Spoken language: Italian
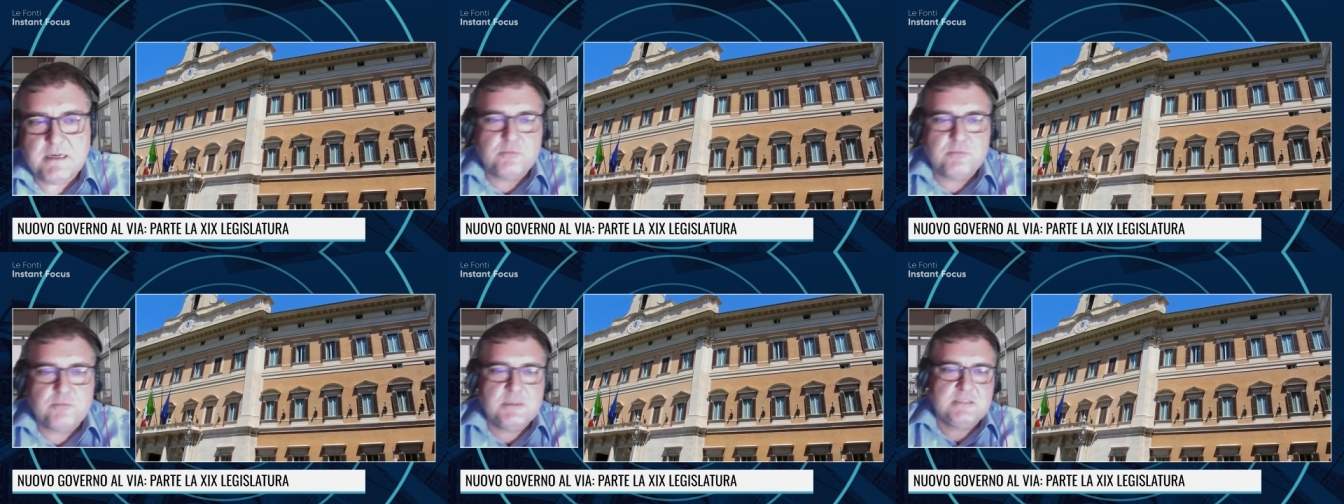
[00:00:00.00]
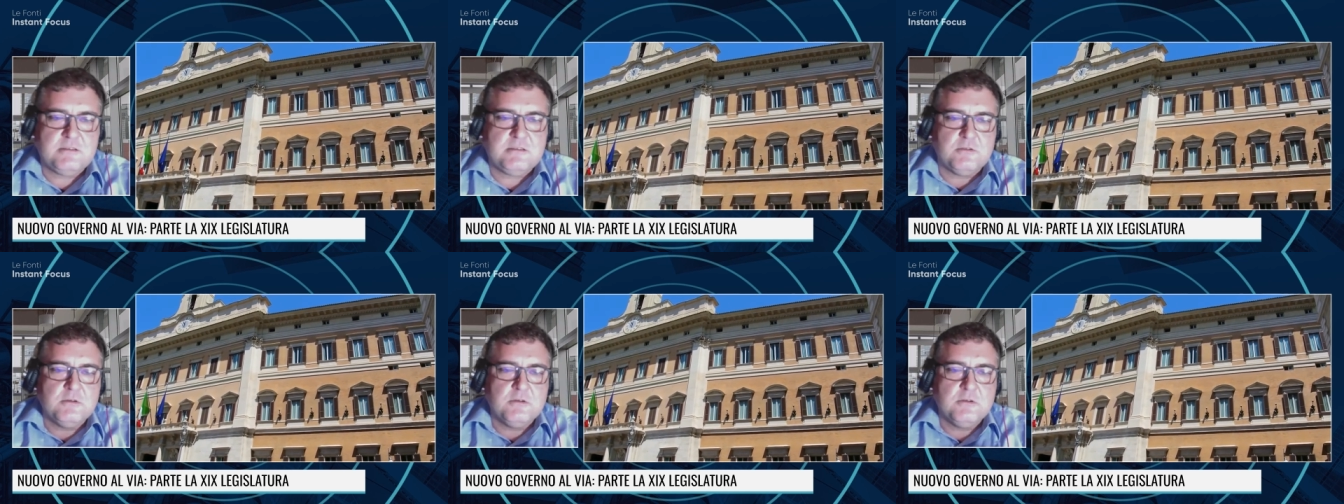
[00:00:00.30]

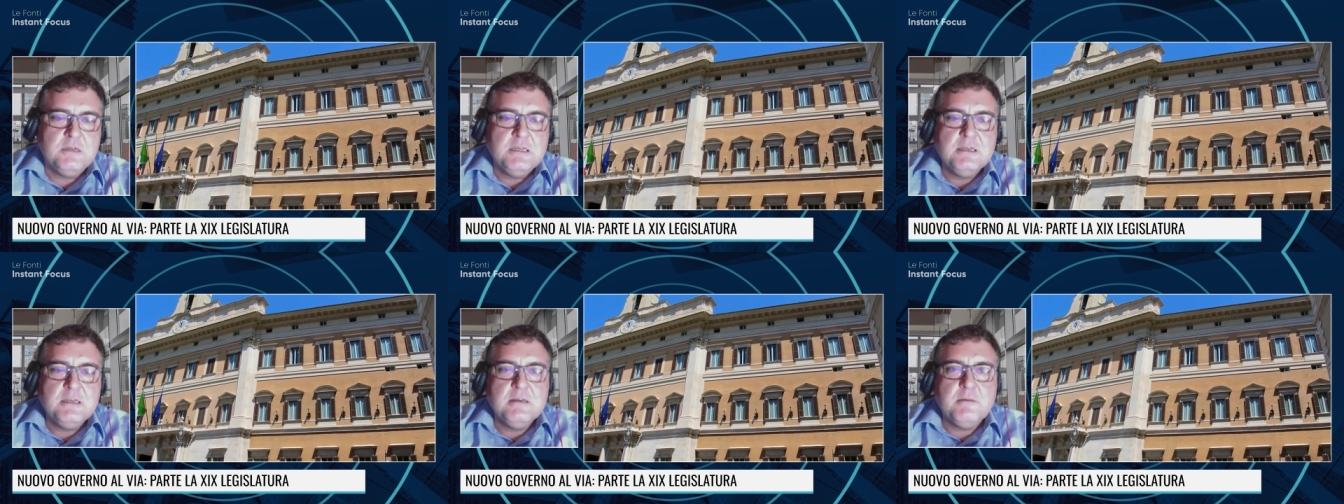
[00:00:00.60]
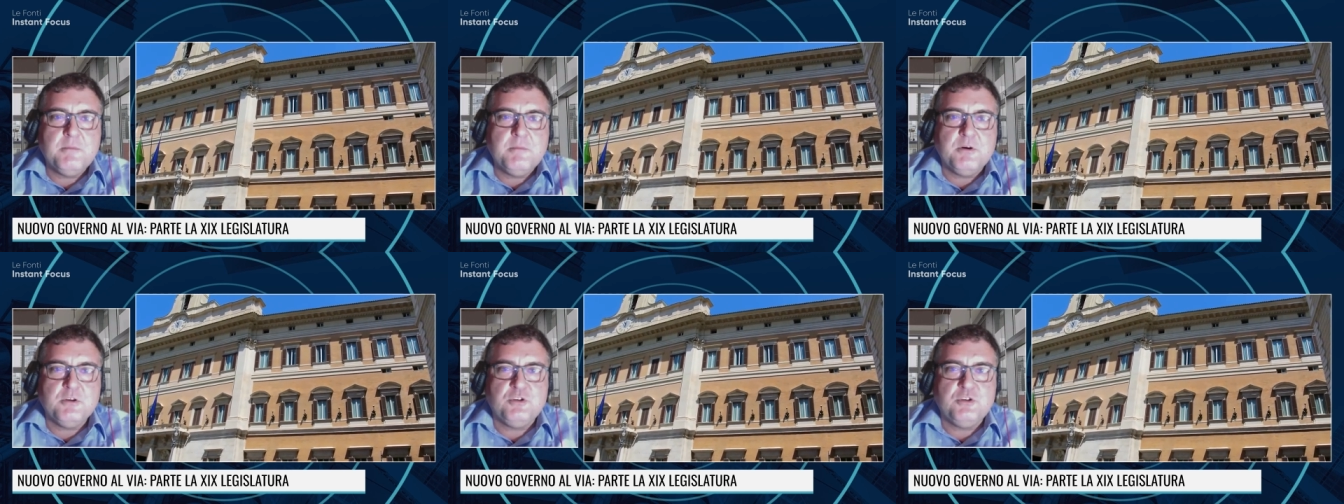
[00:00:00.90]
Questo
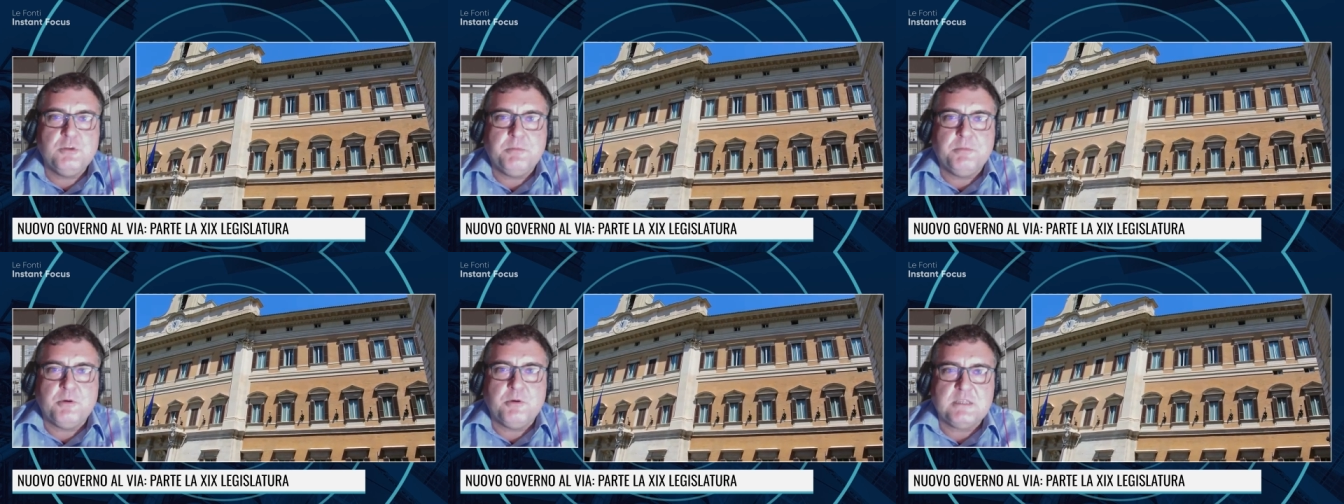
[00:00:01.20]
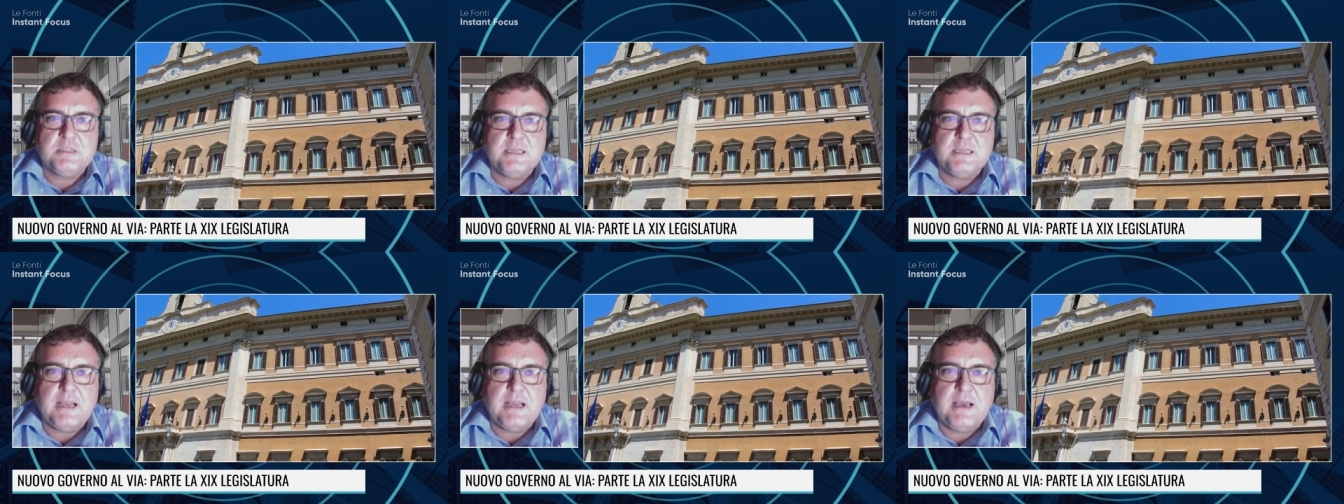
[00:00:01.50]
poi ci
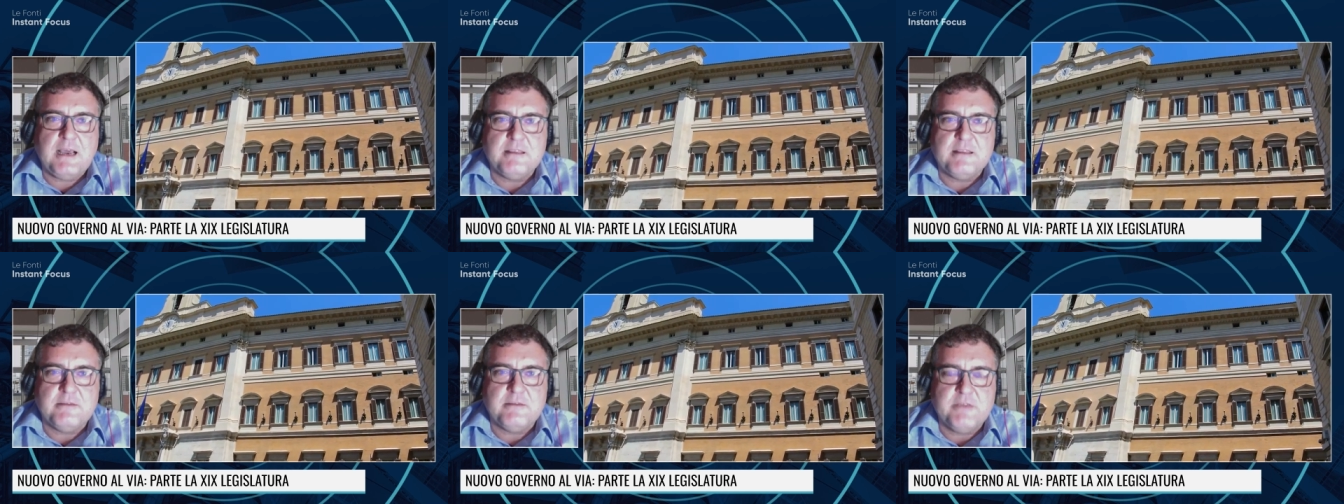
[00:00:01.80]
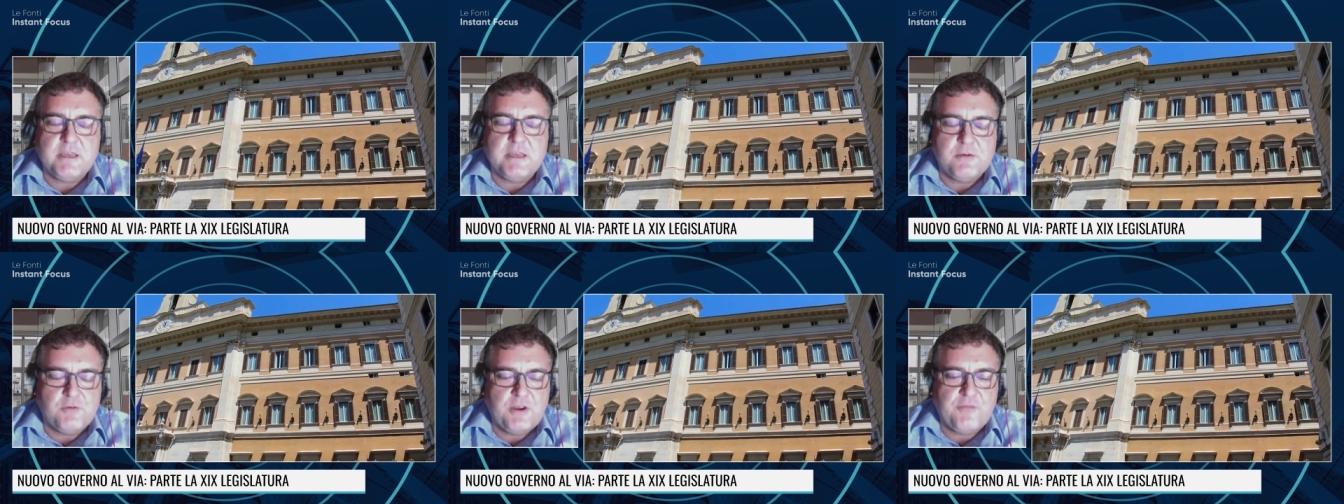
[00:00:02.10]
porterà ad
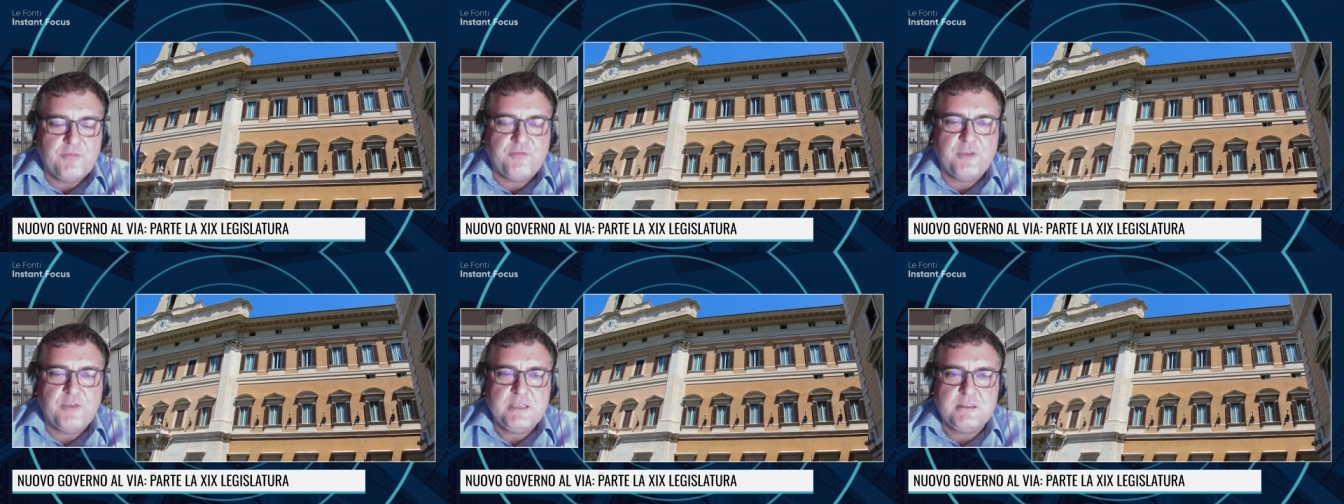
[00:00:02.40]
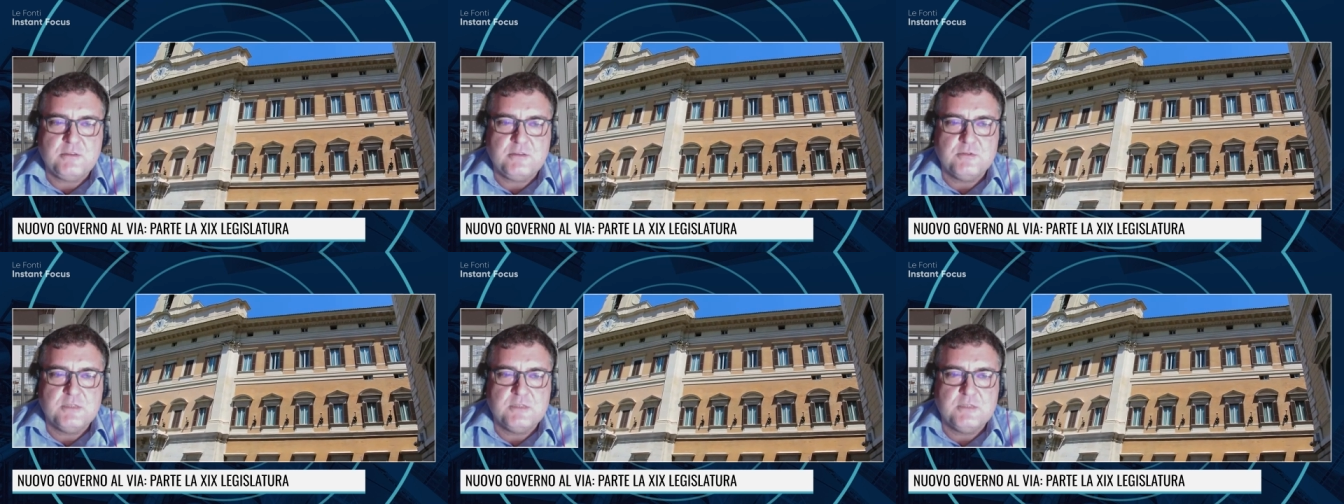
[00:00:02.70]
avere un effetto di